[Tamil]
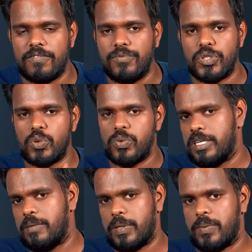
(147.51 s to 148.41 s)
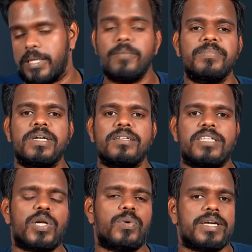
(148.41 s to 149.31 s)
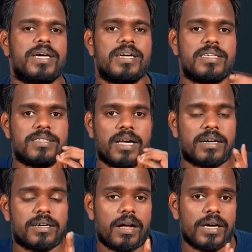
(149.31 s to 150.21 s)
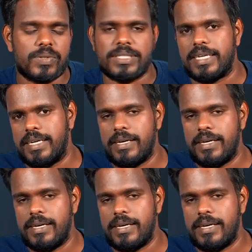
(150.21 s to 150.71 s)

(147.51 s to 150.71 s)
விஷ்ணு என்ன பண்ணுவார் தன்னுடைய சக்கராயுதத்தை